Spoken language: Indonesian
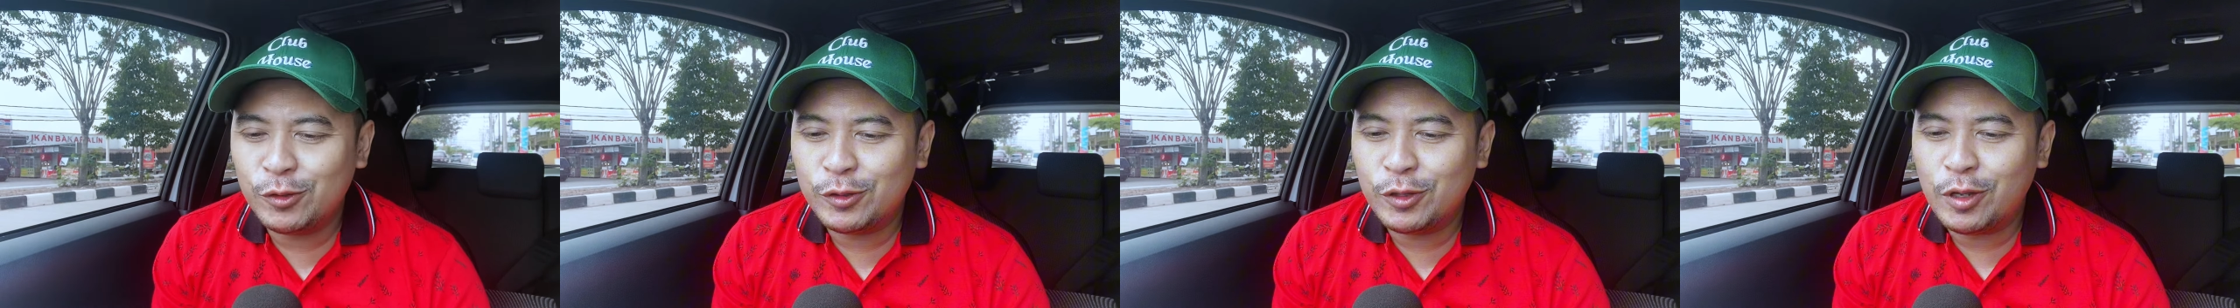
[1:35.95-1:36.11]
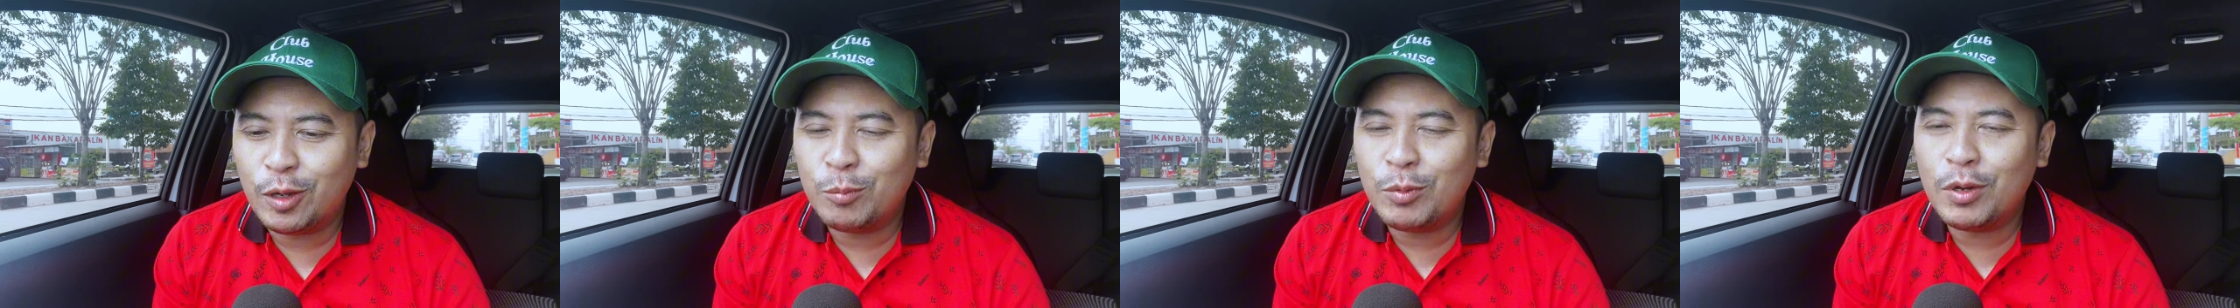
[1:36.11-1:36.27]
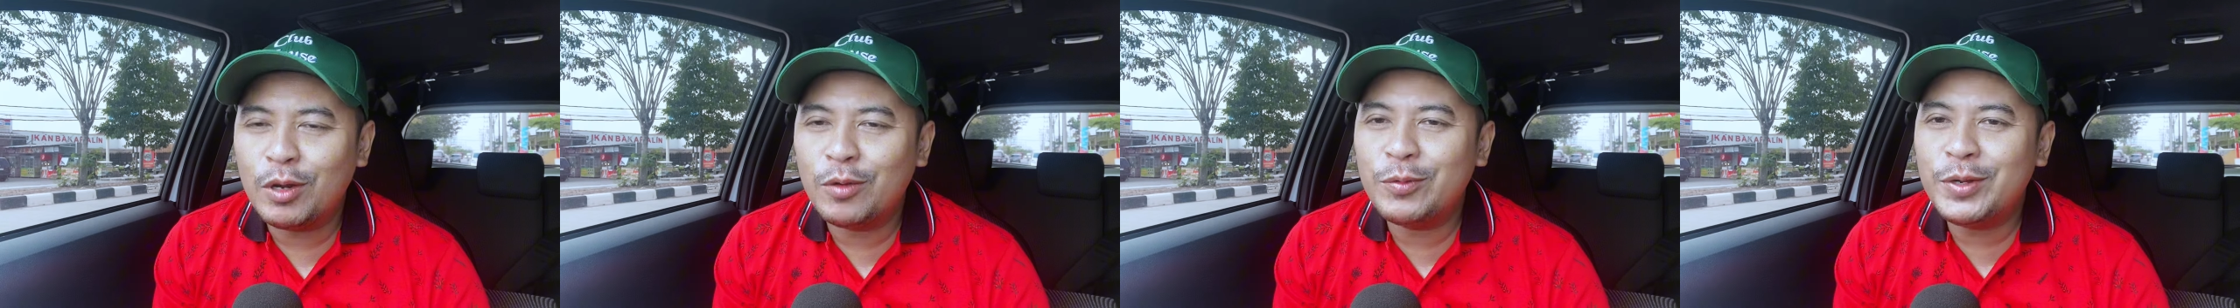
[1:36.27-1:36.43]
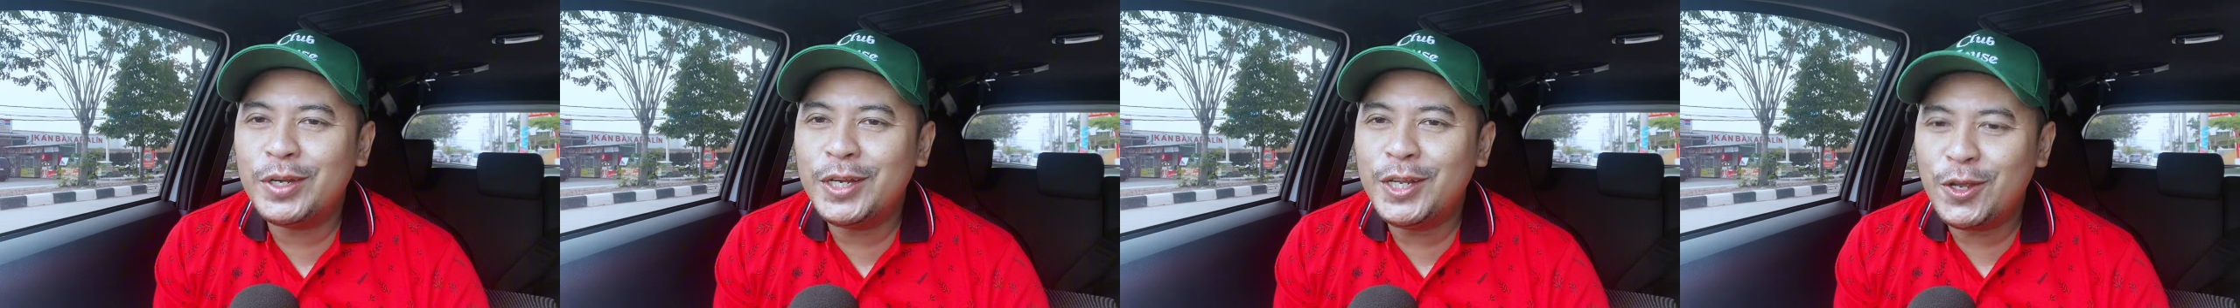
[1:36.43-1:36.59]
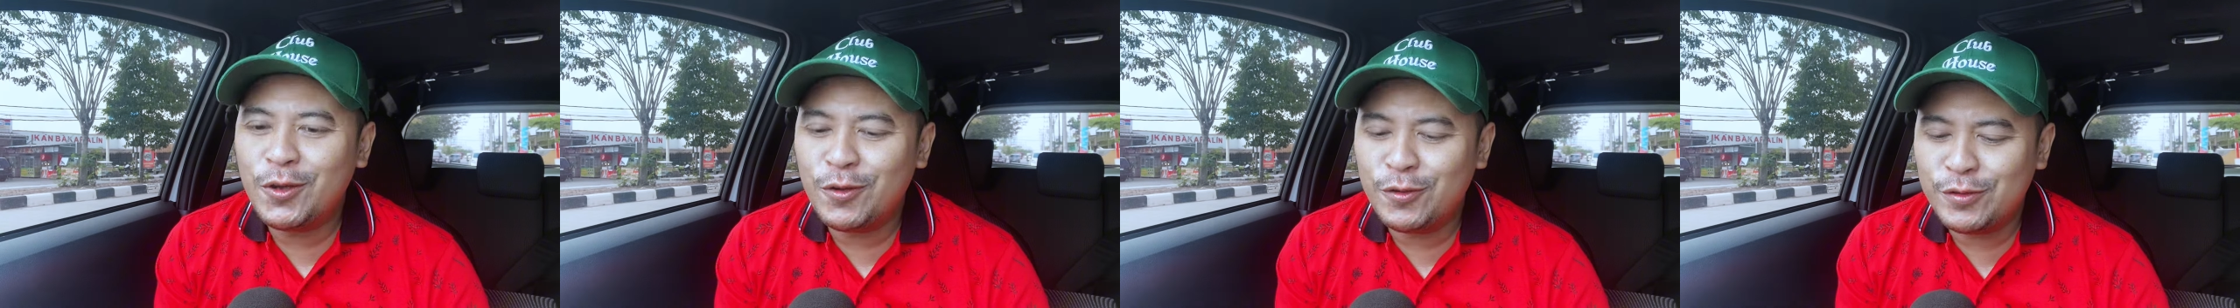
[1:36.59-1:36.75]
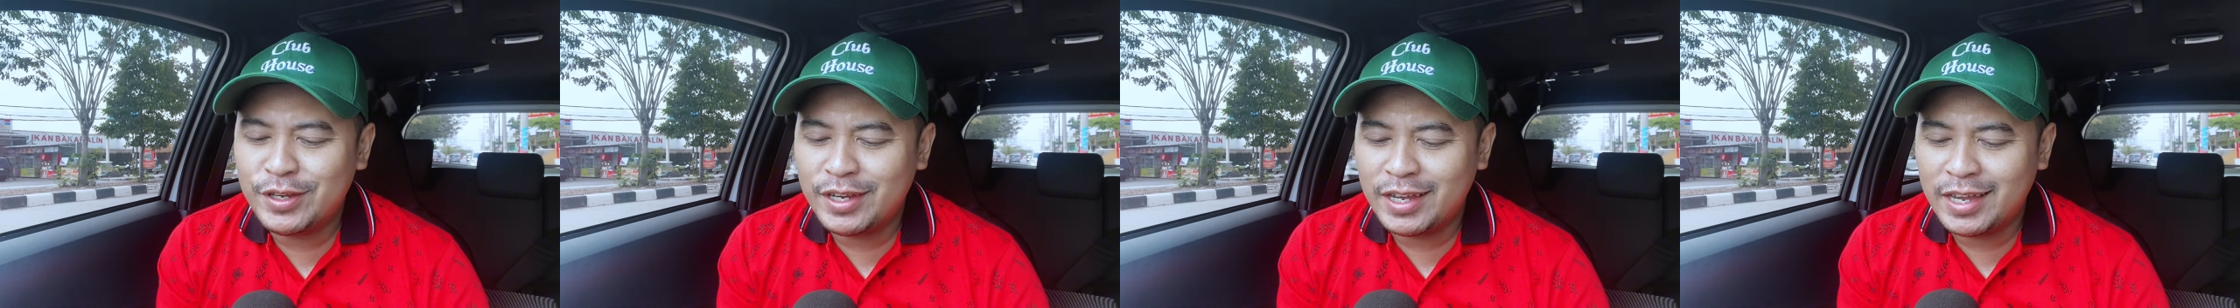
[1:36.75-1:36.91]
tombol
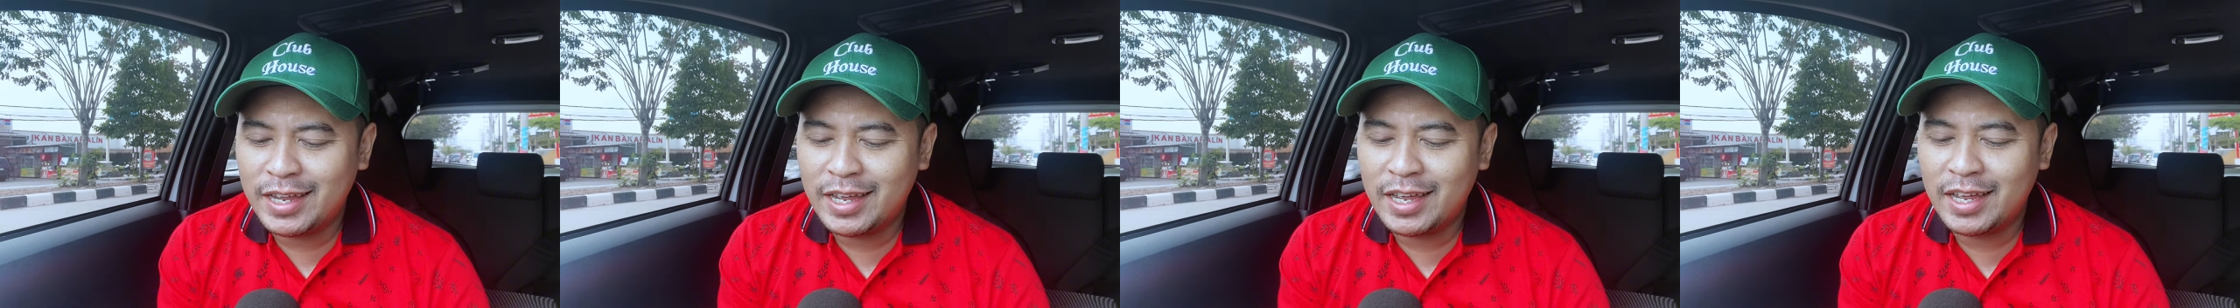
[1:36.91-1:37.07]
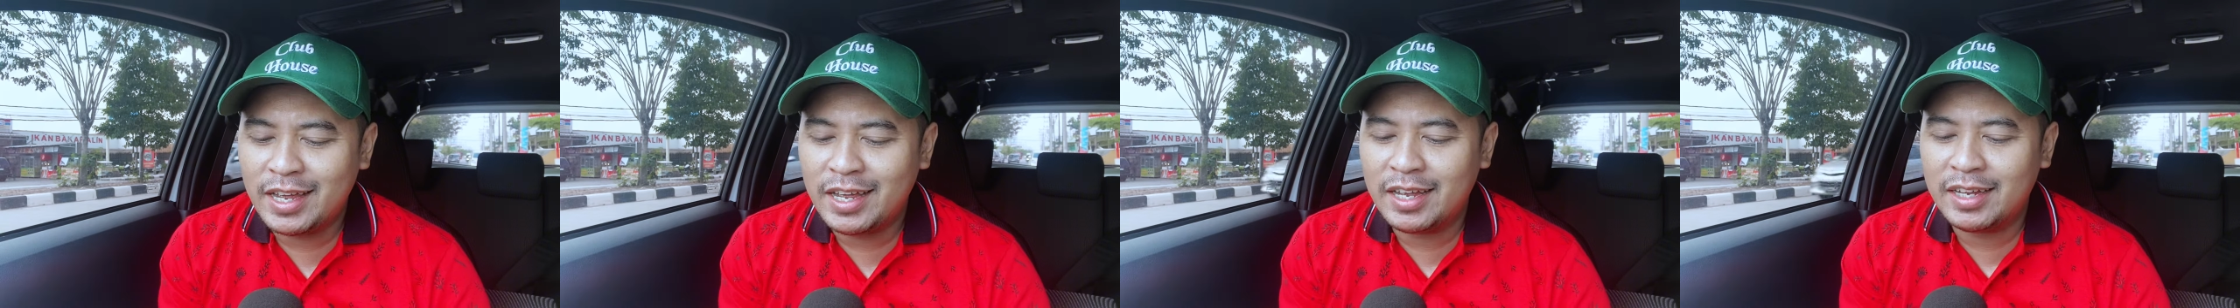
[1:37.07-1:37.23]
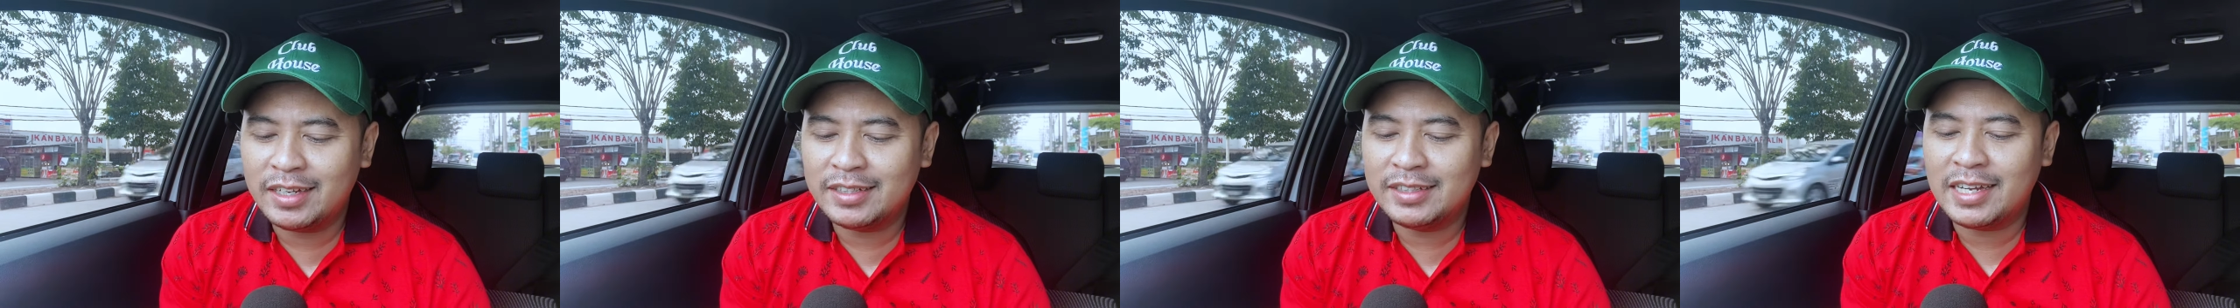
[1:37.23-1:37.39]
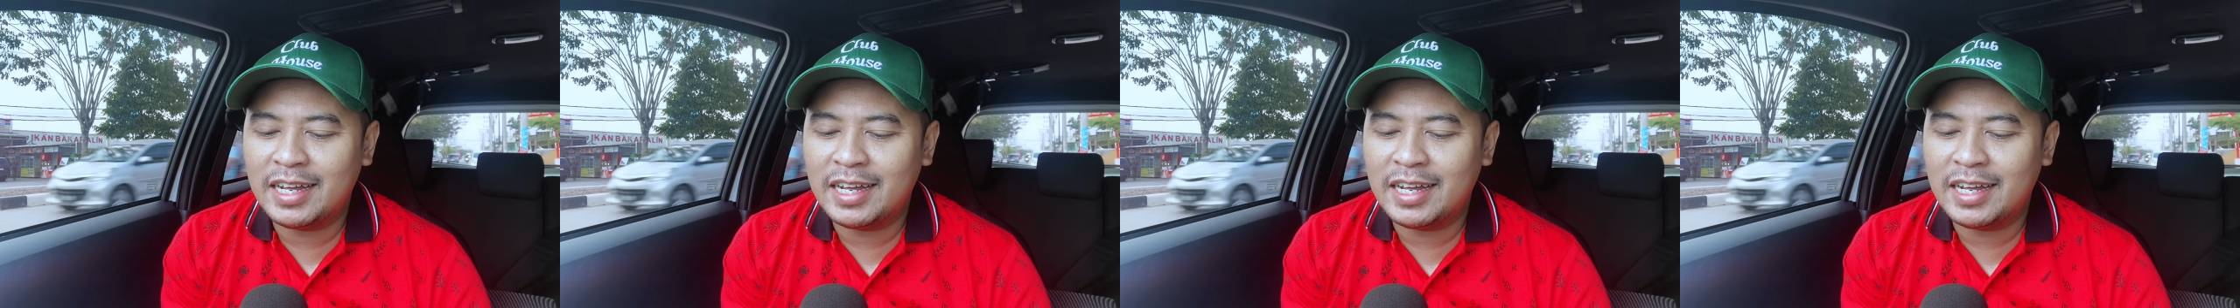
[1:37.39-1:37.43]
videonya,